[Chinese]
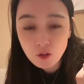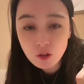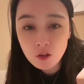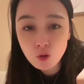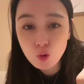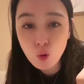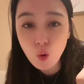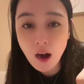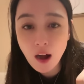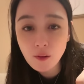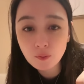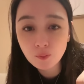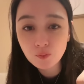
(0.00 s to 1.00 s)
真
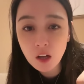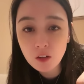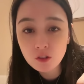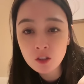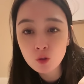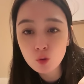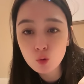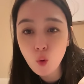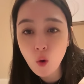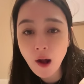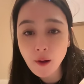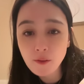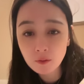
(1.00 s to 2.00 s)
挫，真挫
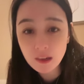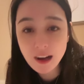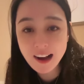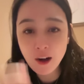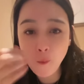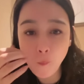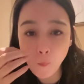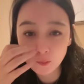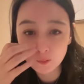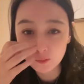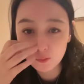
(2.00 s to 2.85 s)
啊！